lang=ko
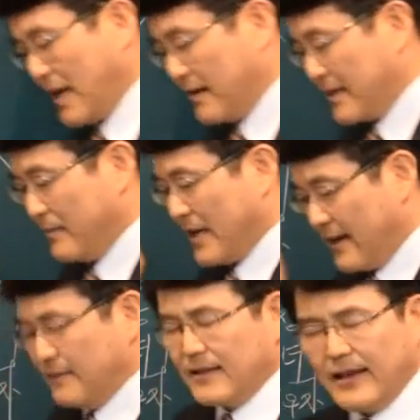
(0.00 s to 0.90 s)
상담을
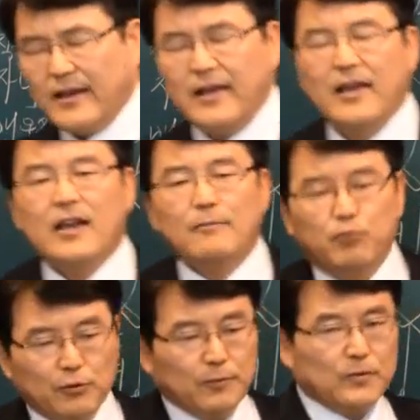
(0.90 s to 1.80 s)
하는데
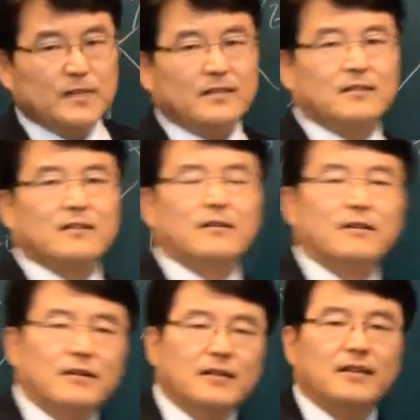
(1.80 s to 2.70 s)
부부 문제는
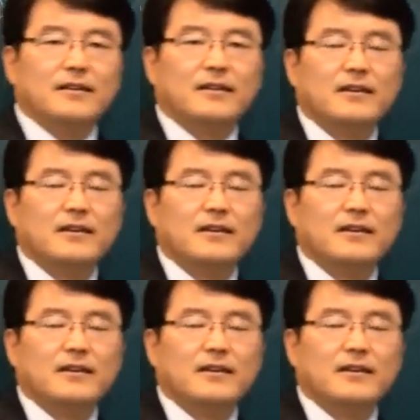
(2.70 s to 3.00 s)
거의